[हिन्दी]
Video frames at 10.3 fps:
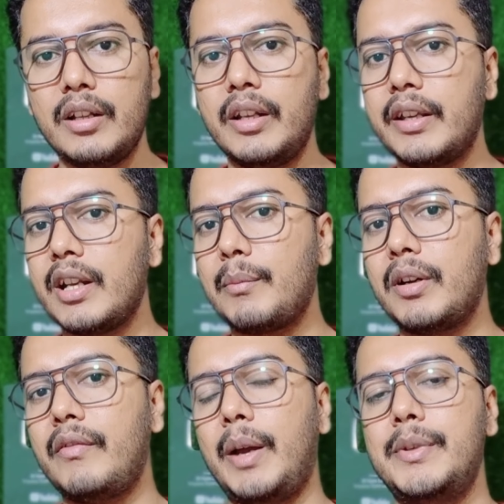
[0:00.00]
लेकिन
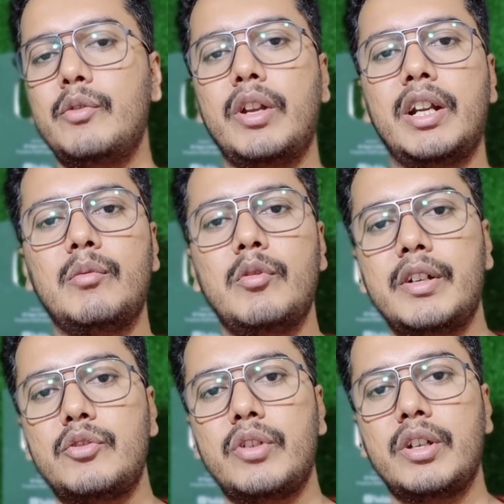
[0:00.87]
आपका जी वेलकम
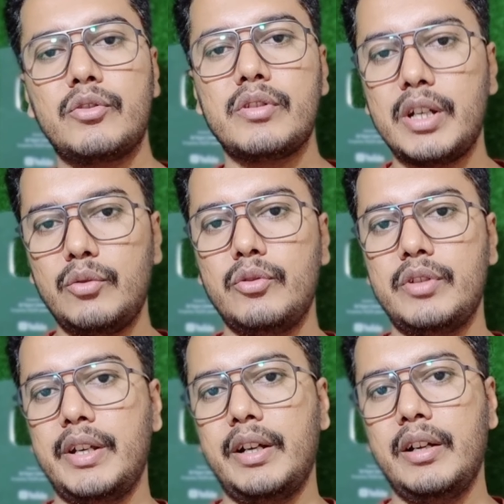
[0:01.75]
ऑफर जो है दोस्तों चालू हो
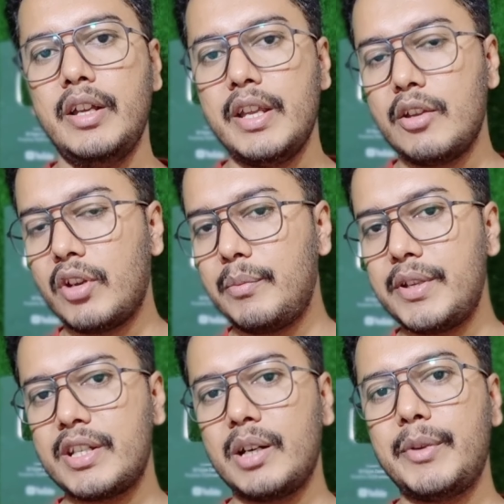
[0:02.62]
जाएगा क्योंकि
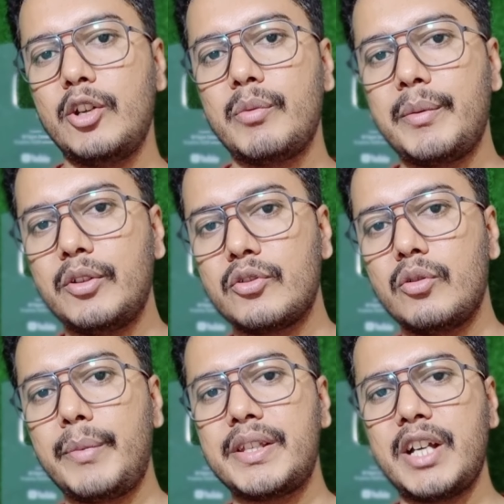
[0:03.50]
पिछला वीडियो में भी
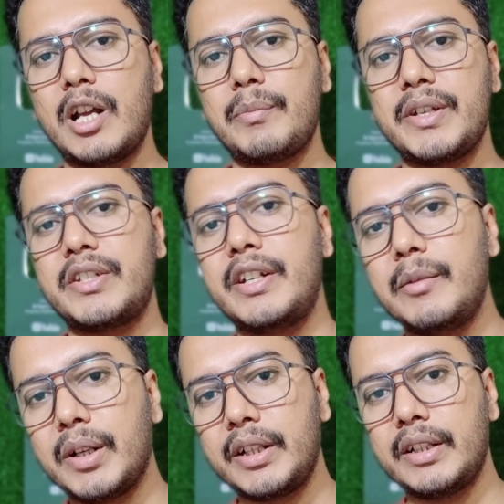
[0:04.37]
दोस्तों में चार पाँच
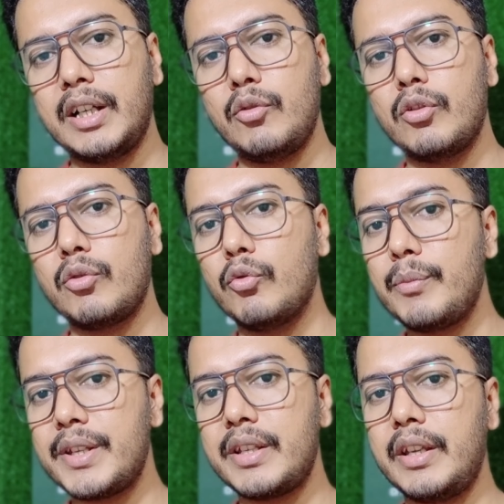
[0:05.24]
ट्रिक बताया था और
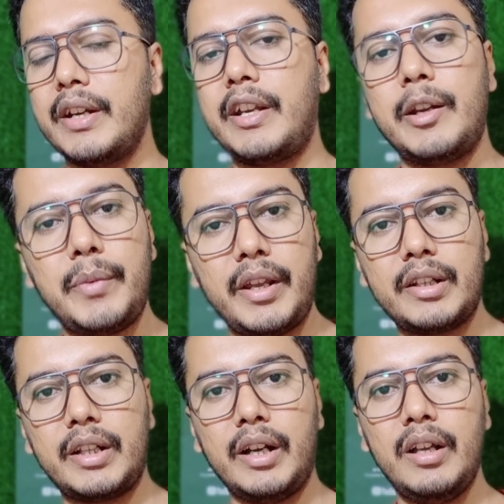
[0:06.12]
उनमें से ये ट्रिक भी
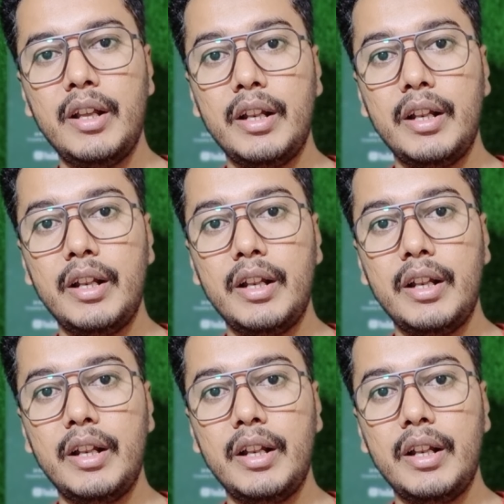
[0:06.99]
एक था